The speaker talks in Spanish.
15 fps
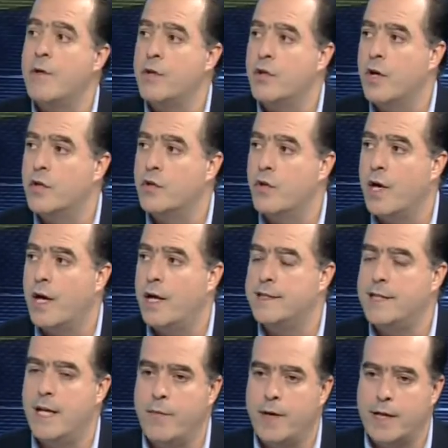electoral, se
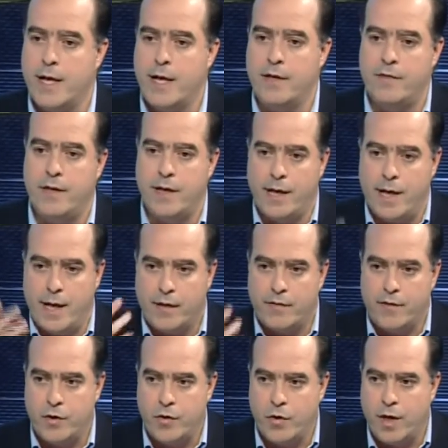le manda a decir a la
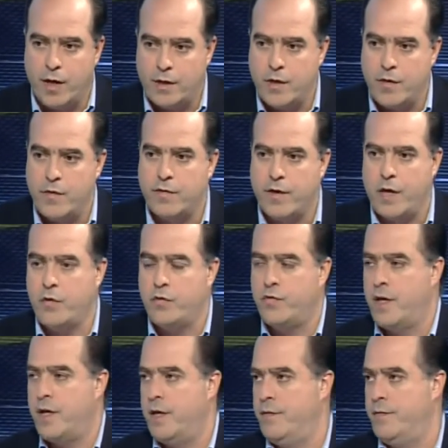señora Tibisay de
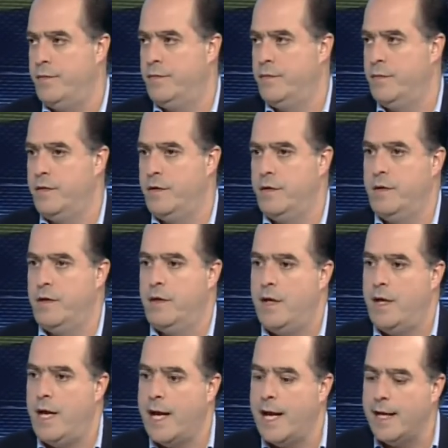Lucena.
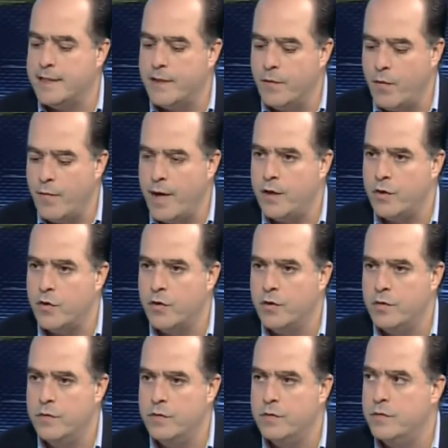En ese momento... ¿Con
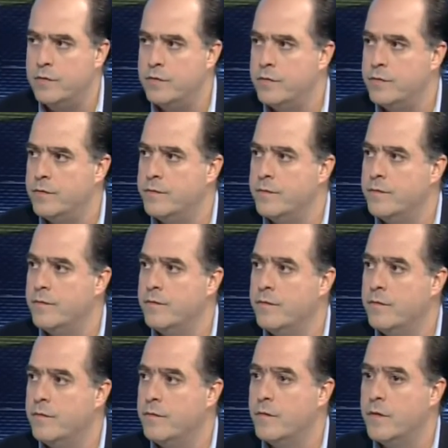qué argumentos piden
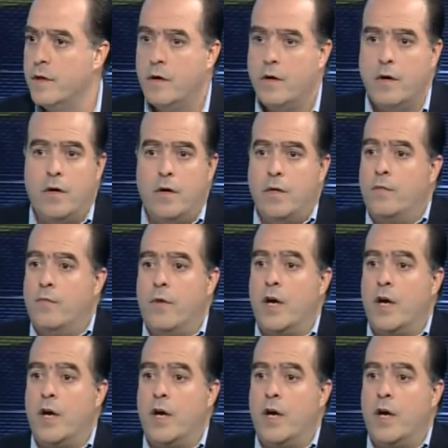ustedes la repetición de elección? Bueno,